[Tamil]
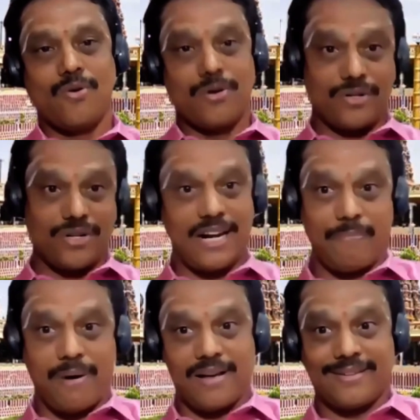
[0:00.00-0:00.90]
உற்றனர்
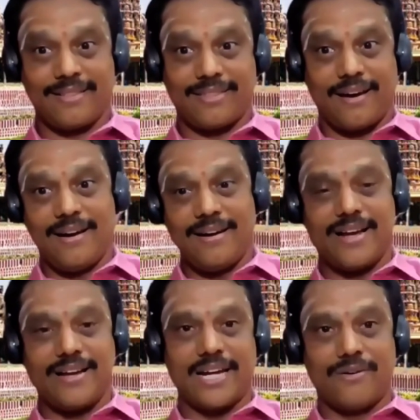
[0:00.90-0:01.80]
பாசத்தால்
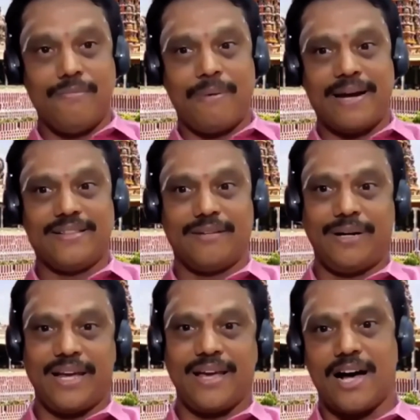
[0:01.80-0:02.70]
எங்கெனும்
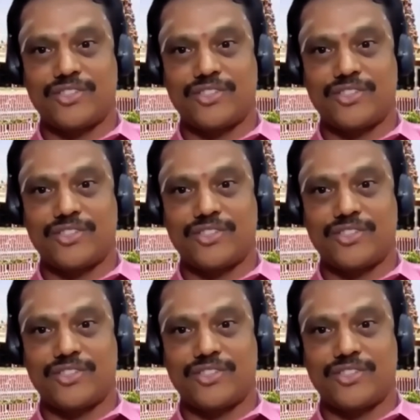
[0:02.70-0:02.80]
பைந்தமிழை